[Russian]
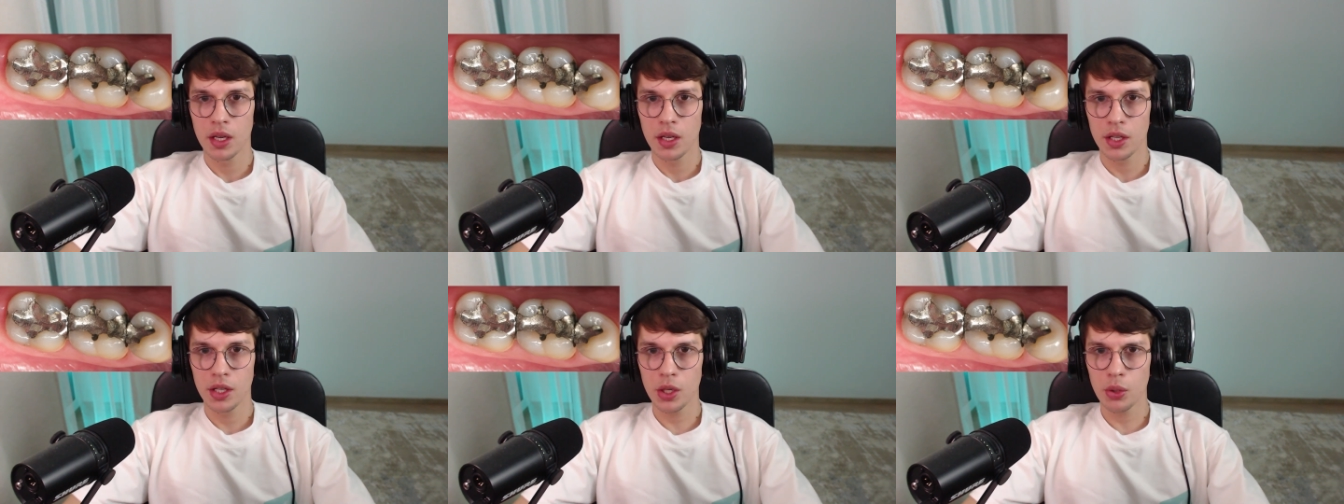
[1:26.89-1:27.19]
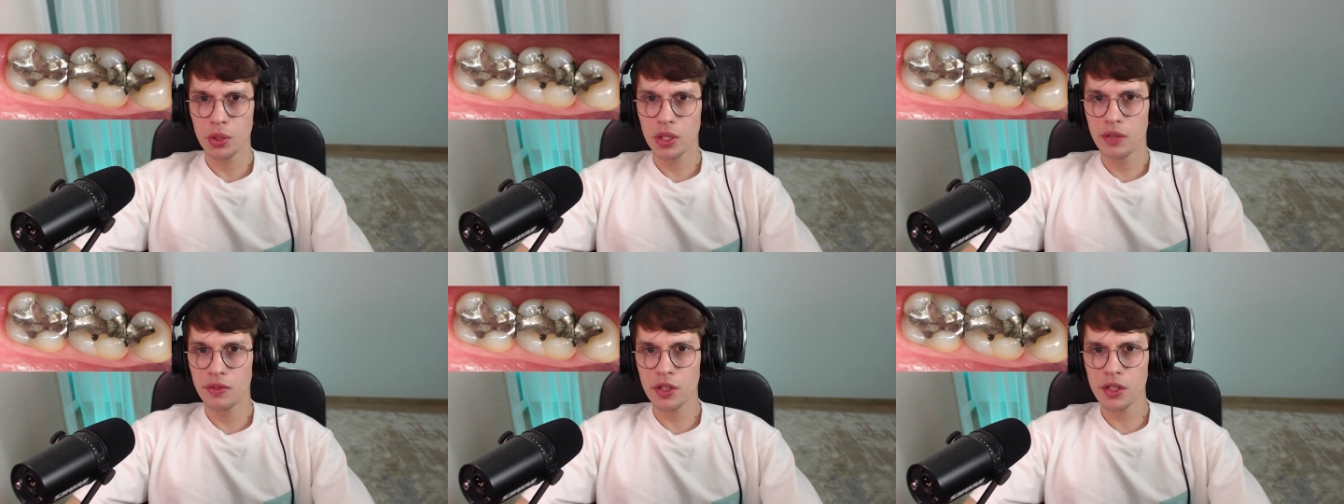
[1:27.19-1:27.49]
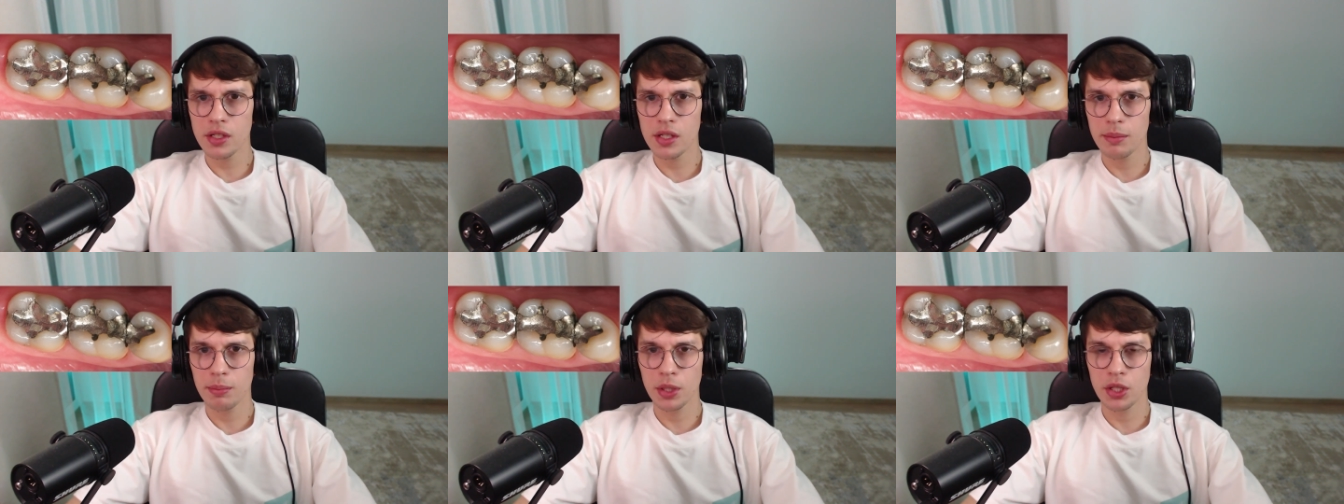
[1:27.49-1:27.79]
Я
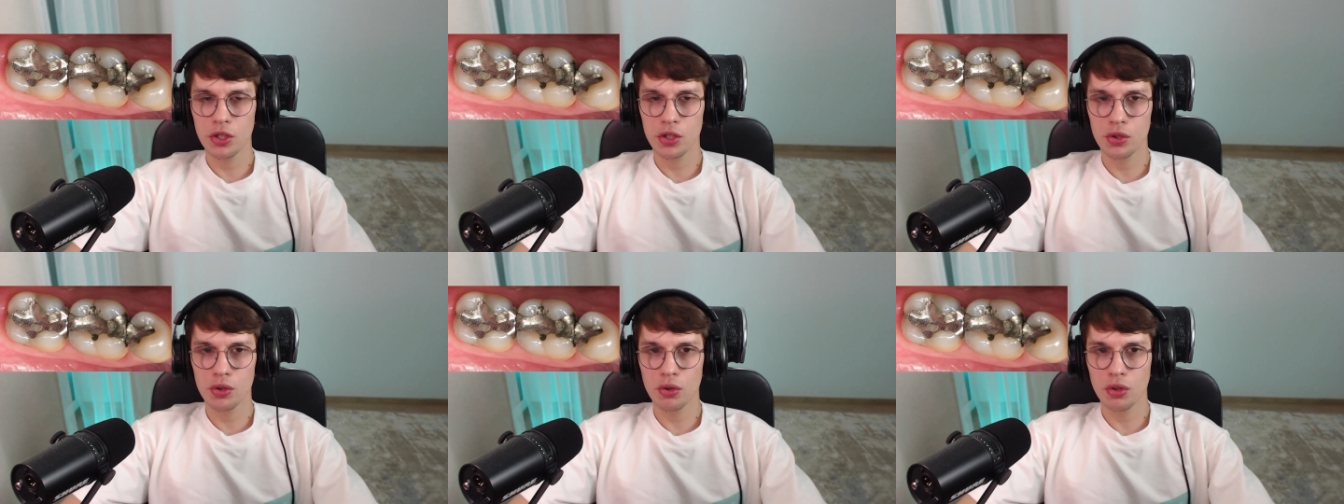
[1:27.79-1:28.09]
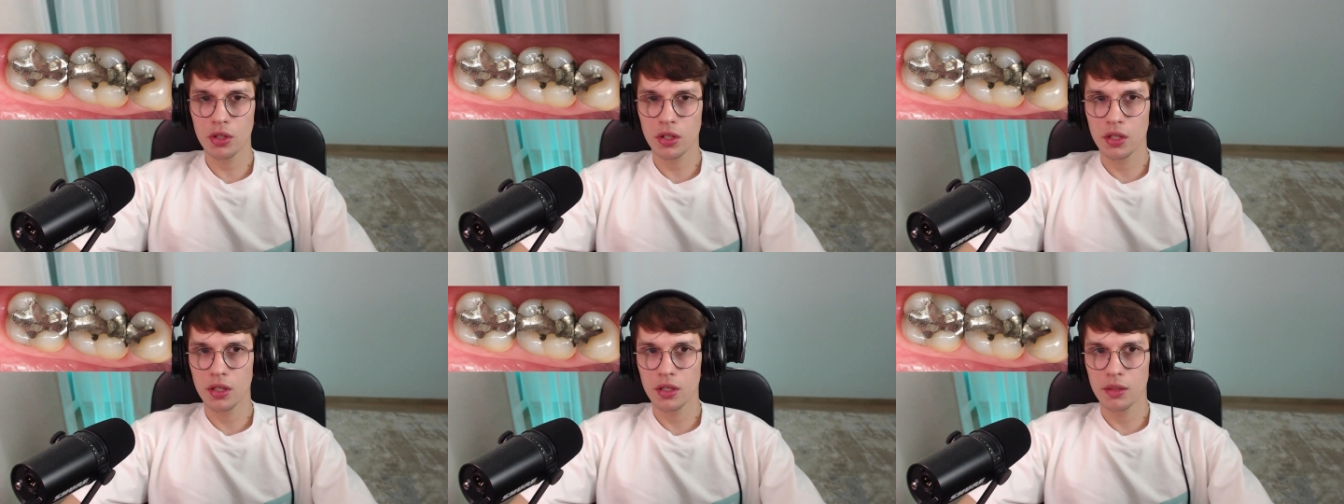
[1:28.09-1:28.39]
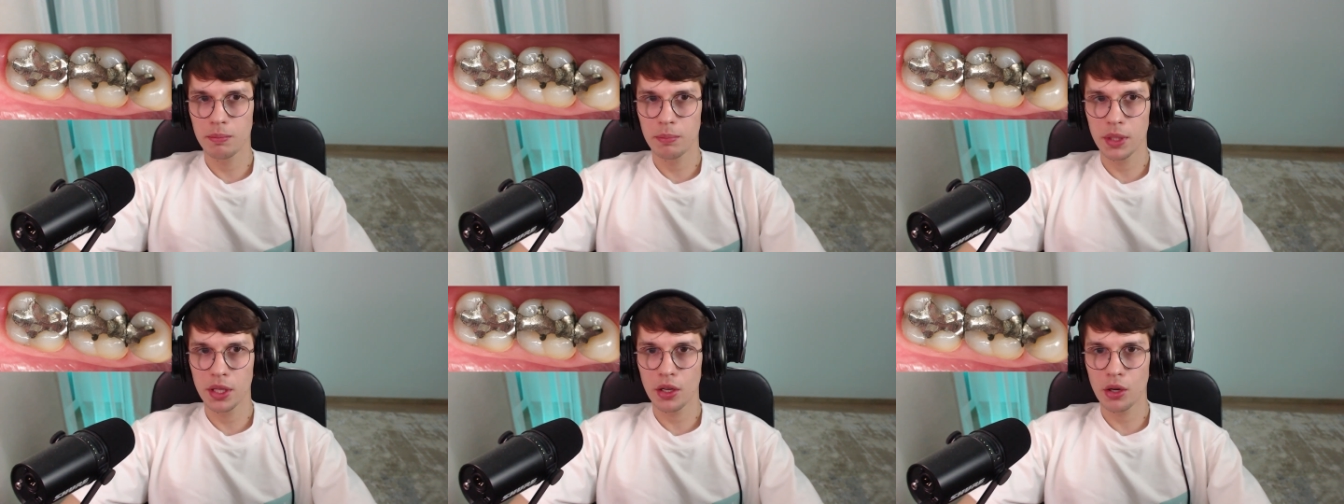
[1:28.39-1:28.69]
удивился, подошел
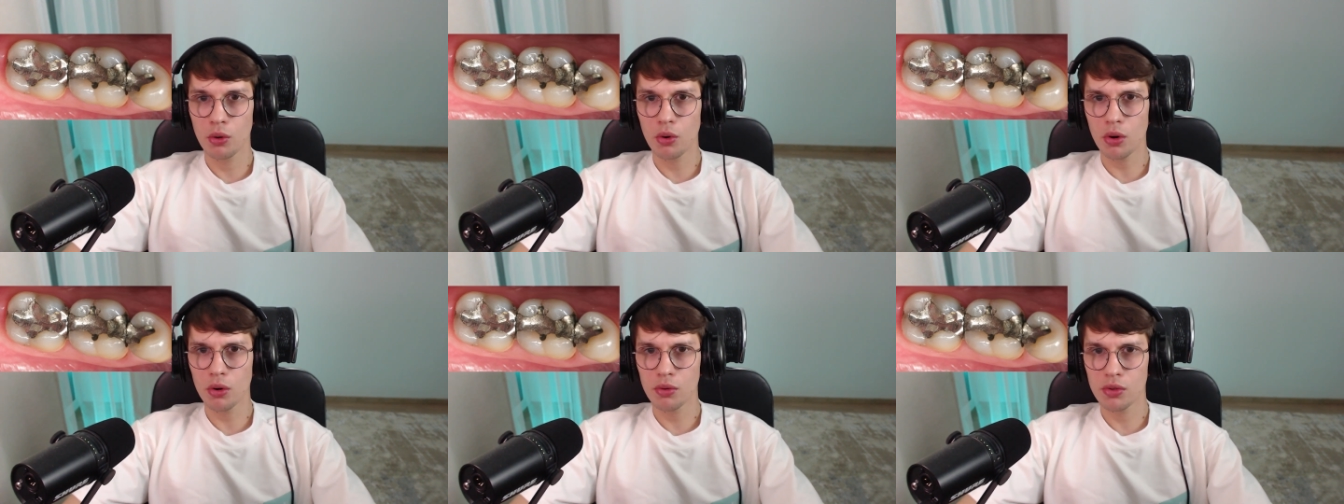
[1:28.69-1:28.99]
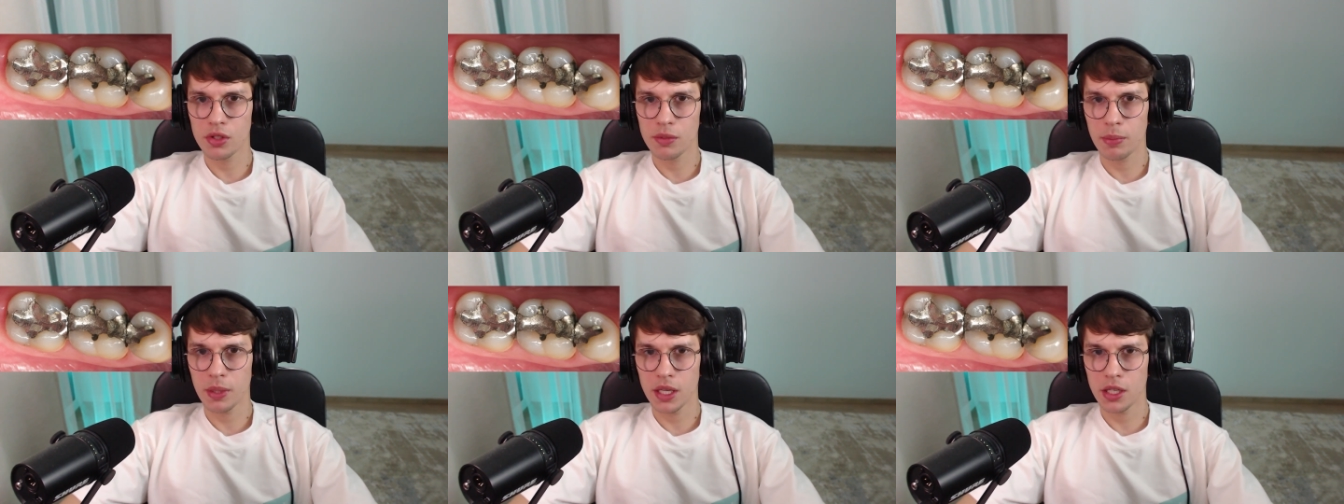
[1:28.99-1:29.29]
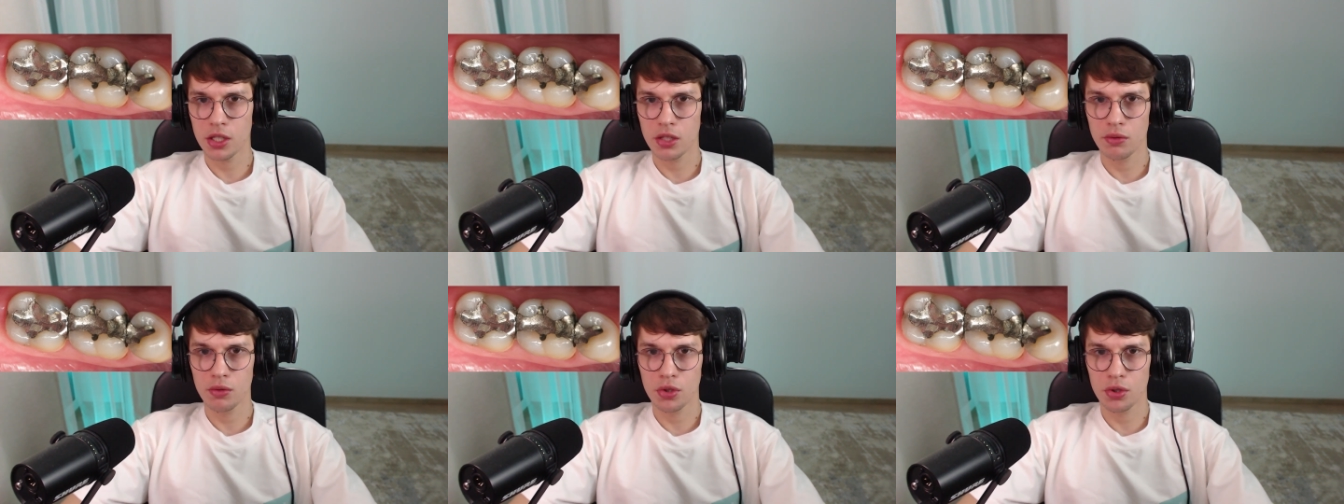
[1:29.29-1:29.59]
к педагогу,
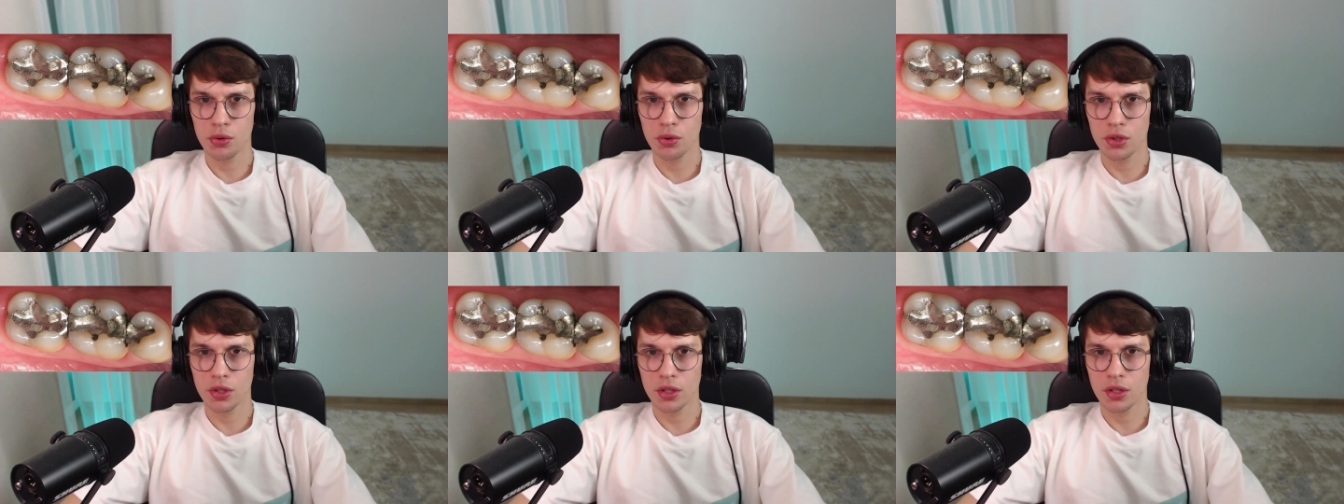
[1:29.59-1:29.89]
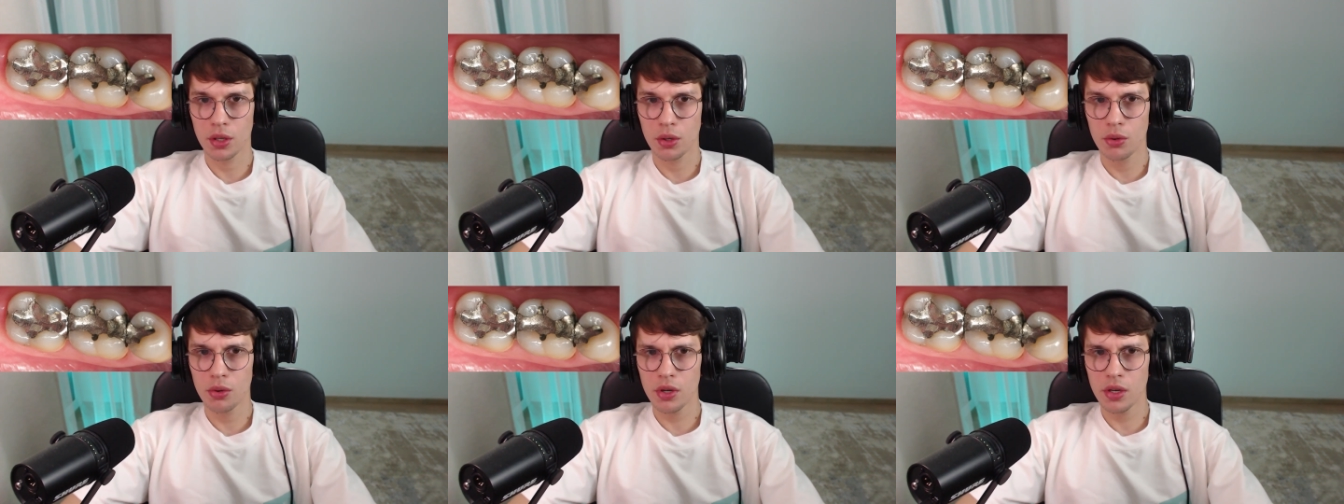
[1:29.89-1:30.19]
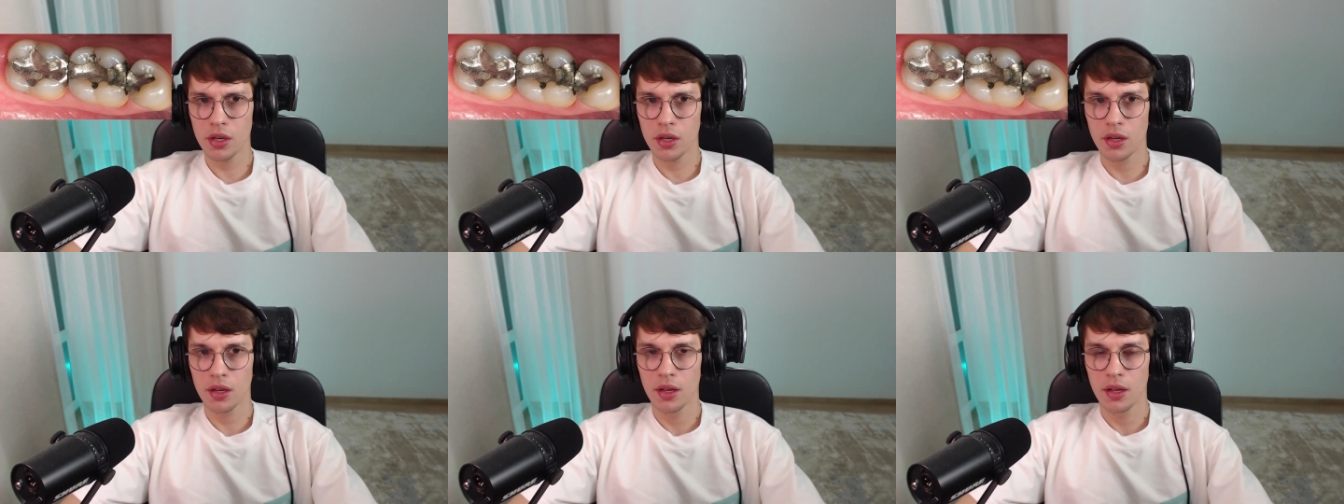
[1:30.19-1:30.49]
спрашиваю, что это
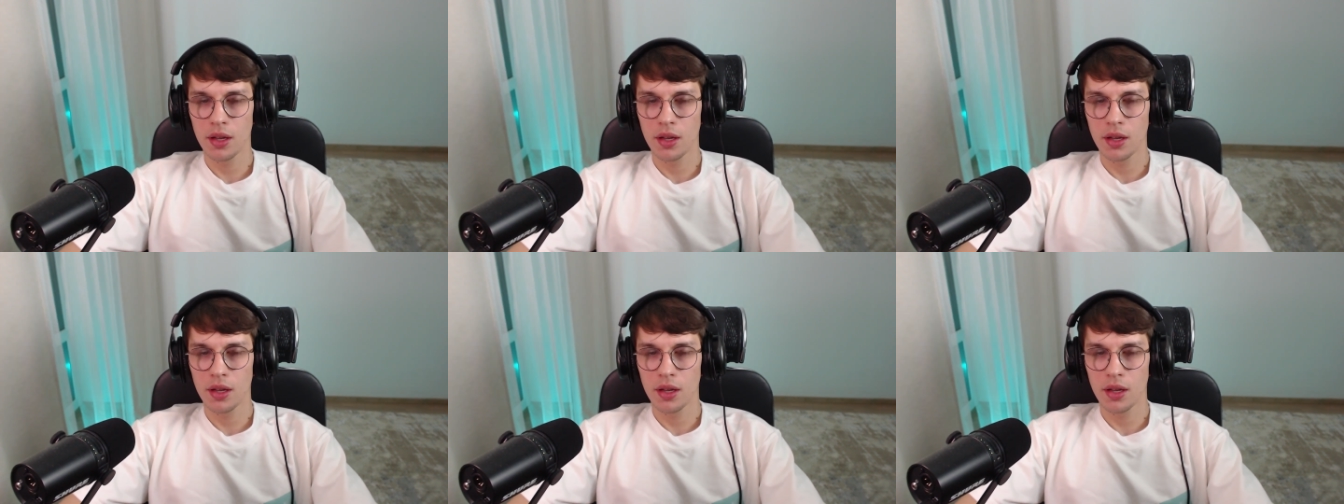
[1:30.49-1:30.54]
такое.